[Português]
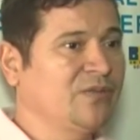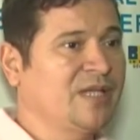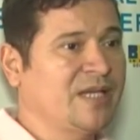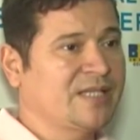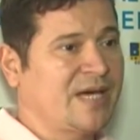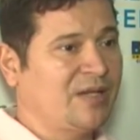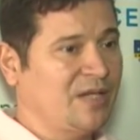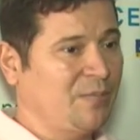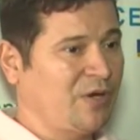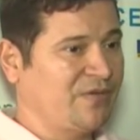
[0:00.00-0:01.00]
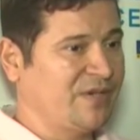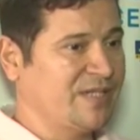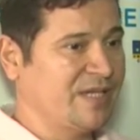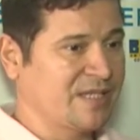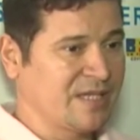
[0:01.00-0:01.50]
interessado ele pode fazer
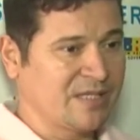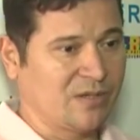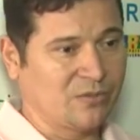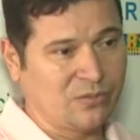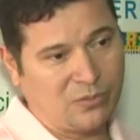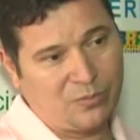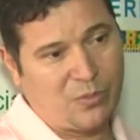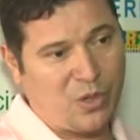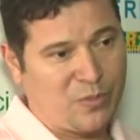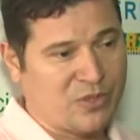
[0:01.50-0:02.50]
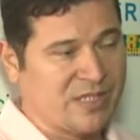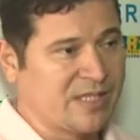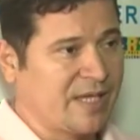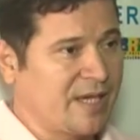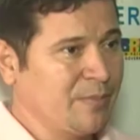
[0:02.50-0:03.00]
a inscrição no próprio
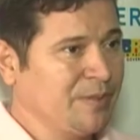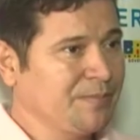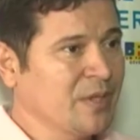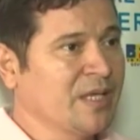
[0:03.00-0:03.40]
sistema,